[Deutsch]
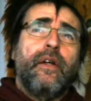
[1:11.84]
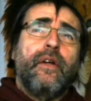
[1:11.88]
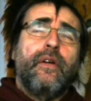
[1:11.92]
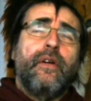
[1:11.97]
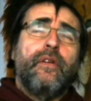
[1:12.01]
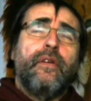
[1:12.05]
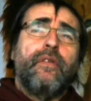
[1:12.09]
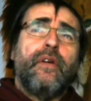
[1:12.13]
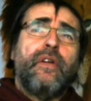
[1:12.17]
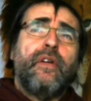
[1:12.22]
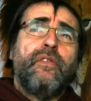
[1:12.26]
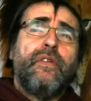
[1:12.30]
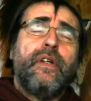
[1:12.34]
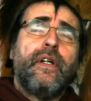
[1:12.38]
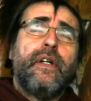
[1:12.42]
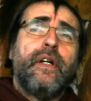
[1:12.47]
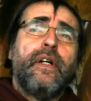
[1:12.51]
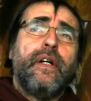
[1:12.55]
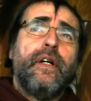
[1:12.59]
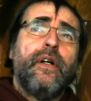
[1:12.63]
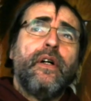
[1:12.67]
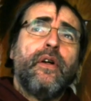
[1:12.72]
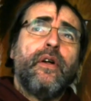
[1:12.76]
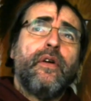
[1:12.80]
Wenn wir
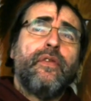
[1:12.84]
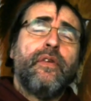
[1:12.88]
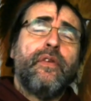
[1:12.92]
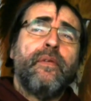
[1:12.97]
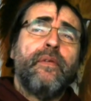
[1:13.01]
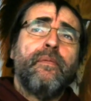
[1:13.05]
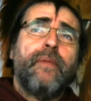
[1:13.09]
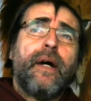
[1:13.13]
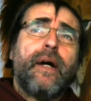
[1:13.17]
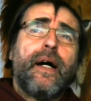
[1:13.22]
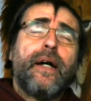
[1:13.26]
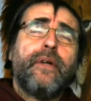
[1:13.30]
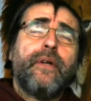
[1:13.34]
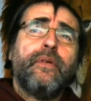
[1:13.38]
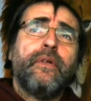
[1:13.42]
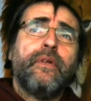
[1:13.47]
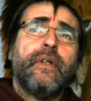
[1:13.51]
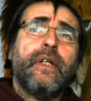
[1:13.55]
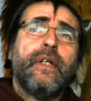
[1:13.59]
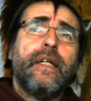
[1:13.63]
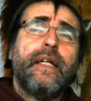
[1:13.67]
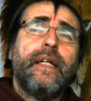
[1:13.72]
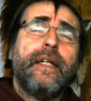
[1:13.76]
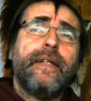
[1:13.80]
Offenbarung
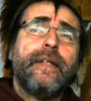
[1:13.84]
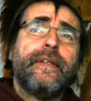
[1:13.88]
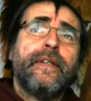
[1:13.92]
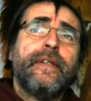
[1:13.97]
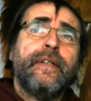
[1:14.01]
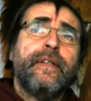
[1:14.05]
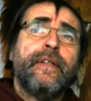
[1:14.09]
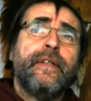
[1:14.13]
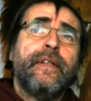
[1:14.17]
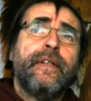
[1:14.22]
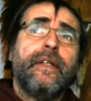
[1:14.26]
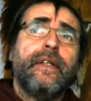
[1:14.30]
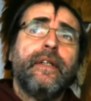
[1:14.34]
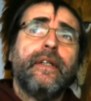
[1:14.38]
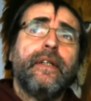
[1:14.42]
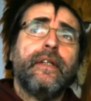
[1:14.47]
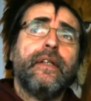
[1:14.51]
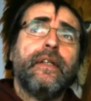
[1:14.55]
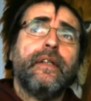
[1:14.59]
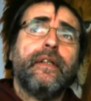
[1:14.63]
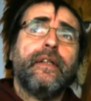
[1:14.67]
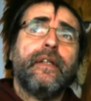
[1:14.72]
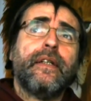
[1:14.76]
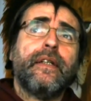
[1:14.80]
lesen,
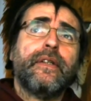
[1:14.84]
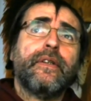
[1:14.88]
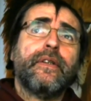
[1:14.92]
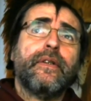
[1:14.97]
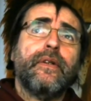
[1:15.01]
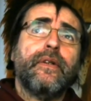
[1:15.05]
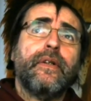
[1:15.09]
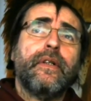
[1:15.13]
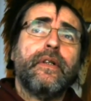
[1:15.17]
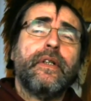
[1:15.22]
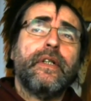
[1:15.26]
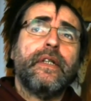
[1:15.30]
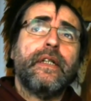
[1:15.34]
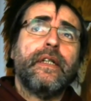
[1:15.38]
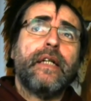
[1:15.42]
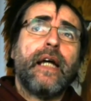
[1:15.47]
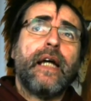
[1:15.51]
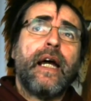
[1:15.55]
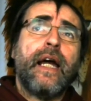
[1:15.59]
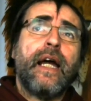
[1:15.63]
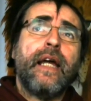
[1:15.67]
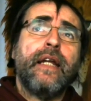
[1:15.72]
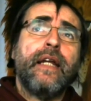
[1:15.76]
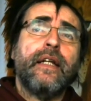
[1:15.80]
dass Gott
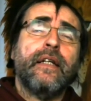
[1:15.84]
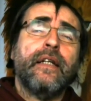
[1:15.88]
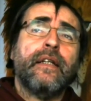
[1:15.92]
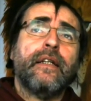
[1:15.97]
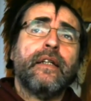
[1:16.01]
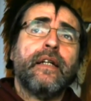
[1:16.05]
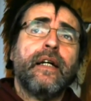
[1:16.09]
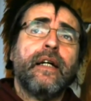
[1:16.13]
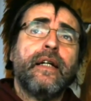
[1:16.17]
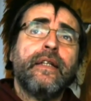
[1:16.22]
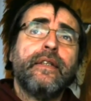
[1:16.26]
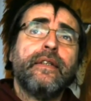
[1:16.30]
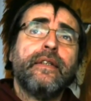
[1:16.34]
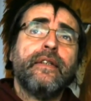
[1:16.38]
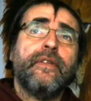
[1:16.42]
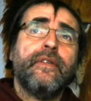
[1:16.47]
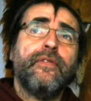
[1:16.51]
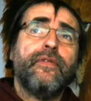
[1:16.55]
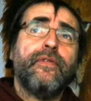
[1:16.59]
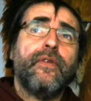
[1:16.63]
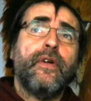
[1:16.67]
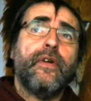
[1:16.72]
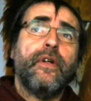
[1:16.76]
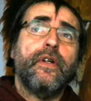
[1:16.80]
einem ganzen
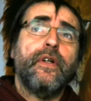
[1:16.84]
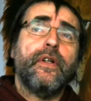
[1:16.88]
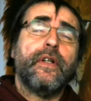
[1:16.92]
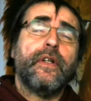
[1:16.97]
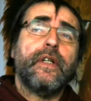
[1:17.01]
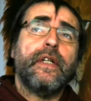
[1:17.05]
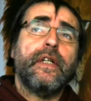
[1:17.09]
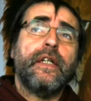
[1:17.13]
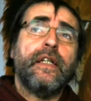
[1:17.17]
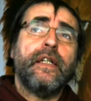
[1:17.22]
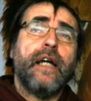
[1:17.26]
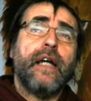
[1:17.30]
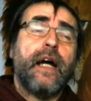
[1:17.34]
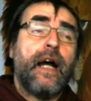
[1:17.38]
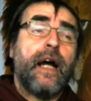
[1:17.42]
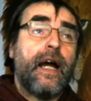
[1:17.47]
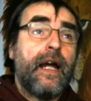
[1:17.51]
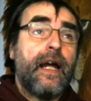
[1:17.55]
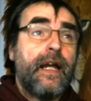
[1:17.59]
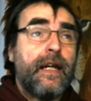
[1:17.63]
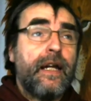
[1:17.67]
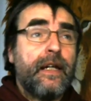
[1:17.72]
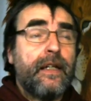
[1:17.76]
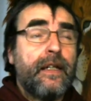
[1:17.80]
Volk in
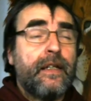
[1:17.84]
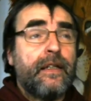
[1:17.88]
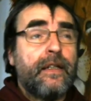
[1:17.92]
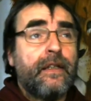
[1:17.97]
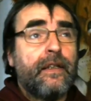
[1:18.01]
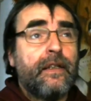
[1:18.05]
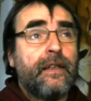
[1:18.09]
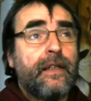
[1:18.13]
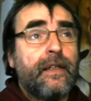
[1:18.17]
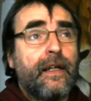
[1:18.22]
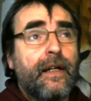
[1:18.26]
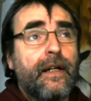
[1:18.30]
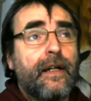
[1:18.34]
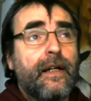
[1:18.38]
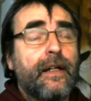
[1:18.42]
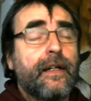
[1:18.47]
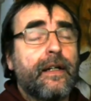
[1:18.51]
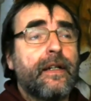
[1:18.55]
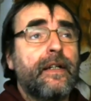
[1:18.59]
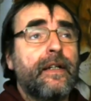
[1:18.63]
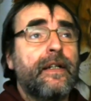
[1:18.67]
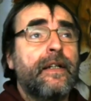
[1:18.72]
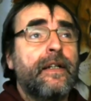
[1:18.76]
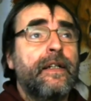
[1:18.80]
einem
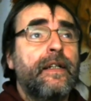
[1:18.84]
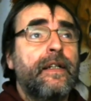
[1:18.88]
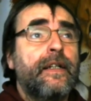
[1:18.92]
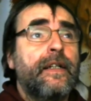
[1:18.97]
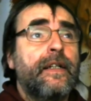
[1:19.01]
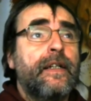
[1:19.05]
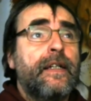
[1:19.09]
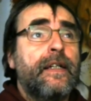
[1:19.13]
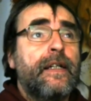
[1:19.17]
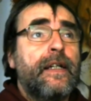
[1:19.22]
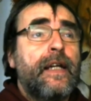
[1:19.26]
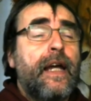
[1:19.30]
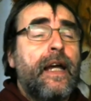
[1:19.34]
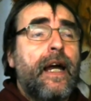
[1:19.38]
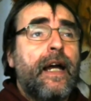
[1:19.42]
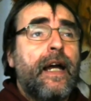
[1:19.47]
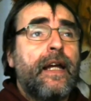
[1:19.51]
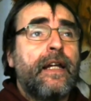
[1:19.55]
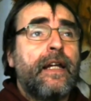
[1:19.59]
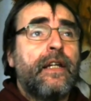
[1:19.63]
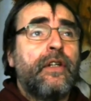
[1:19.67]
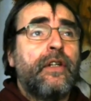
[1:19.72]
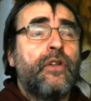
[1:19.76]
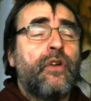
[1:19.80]
Tag
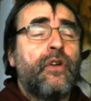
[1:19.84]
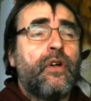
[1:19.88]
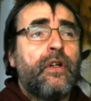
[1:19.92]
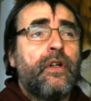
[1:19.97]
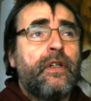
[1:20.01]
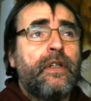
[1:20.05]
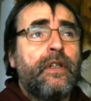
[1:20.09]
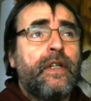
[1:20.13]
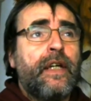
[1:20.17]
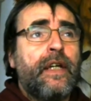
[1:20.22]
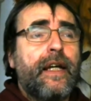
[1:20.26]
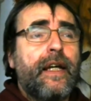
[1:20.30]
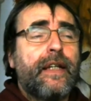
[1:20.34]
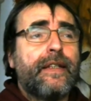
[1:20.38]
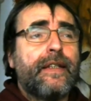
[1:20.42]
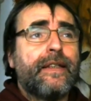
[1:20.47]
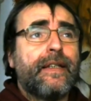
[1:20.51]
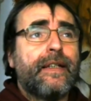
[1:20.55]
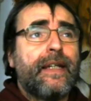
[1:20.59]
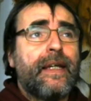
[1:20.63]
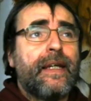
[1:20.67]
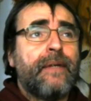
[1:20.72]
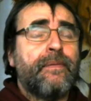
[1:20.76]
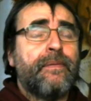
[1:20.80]
einen neuen Herz
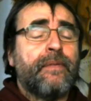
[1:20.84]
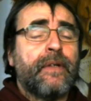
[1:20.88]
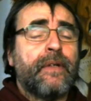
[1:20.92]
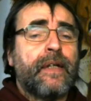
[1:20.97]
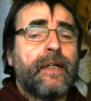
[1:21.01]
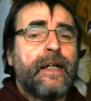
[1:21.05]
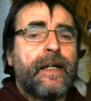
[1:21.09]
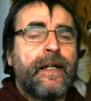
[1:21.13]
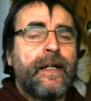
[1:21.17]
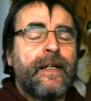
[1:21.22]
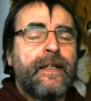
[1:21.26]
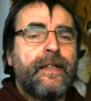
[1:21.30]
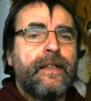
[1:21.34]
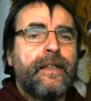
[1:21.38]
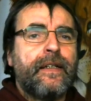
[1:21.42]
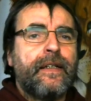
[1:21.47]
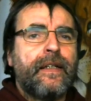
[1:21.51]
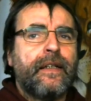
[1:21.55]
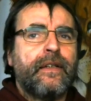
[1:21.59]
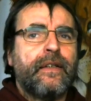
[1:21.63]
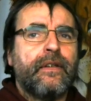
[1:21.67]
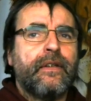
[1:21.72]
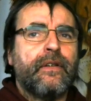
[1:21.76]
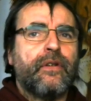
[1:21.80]
geben kann,
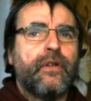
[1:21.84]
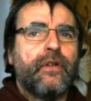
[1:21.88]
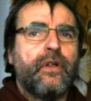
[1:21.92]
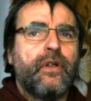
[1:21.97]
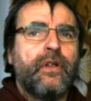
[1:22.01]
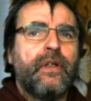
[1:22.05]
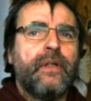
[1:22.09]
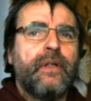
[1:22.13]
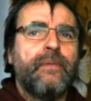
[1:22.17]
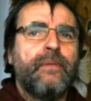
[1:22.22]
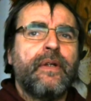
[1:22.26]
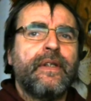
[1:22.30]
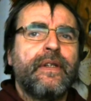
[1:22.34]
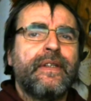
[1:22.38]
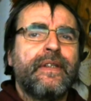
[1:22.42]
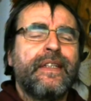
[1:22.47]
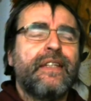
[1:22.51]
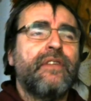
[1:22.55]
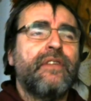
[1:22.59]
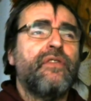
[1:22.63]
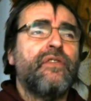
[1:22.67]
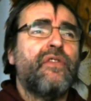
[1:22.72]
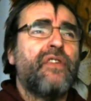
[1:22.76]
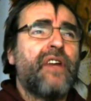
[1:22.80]
dann könnte man
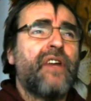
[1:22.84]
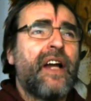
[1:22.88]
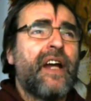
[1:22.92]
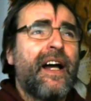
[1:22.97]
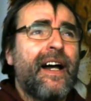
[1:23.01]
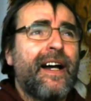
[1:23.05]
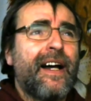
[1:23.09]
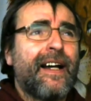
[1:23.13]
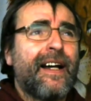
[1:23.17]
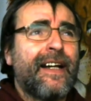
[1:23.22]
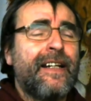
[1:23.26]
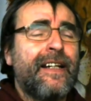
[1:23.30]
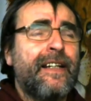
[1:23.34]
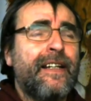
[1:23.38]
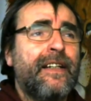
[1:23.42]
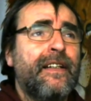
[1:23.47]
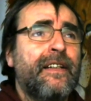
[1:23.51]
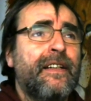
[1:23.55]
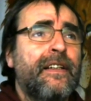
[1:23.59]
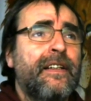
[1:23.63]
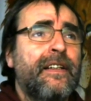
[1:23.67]
sich fragen,